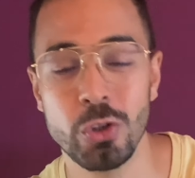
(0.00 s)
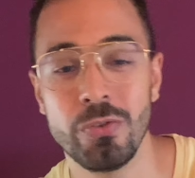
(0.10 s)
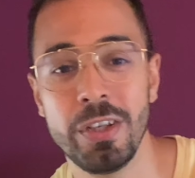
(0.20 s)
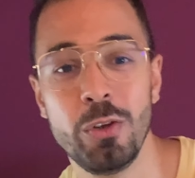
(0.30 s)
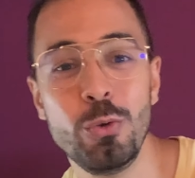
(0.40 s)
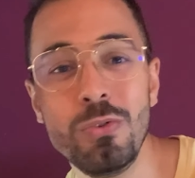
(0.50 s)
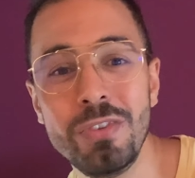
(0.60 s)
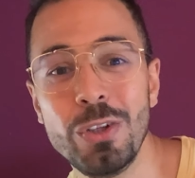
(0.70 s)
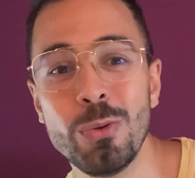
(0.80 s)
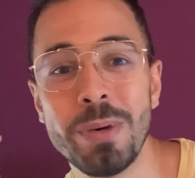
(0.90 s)
Je fais une
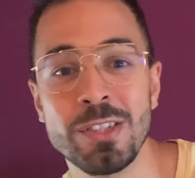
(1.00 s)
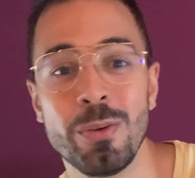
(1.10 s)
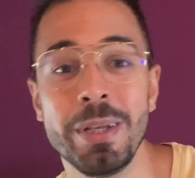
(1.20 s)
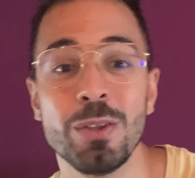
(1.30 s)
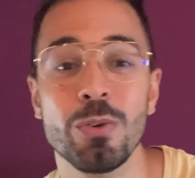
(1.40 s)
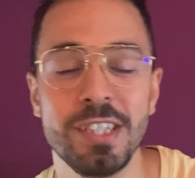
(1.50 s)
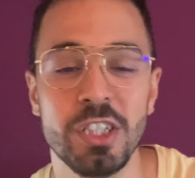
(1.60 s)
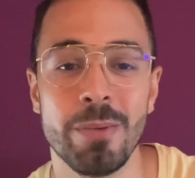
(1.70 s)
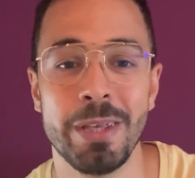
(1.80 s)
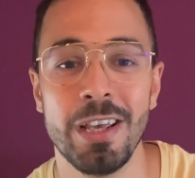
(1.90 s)
vidéo par semaine, donc
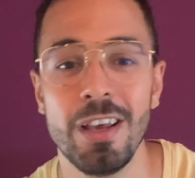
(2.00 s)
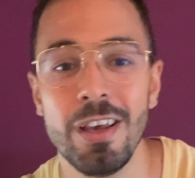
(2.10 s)
si jamais